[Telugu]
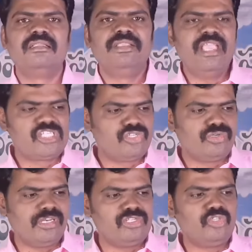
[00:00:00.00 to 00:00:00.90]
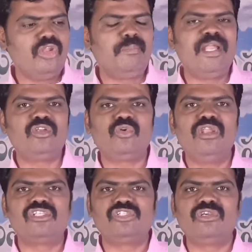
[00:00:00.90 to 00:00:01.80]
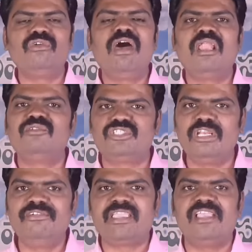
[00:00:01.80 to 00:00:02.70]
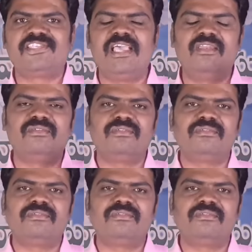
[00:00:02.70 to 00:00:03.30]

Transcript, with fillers: యేసుక్రీస్తును పట్టుకొని శుక్రవారం సిలువకేశారు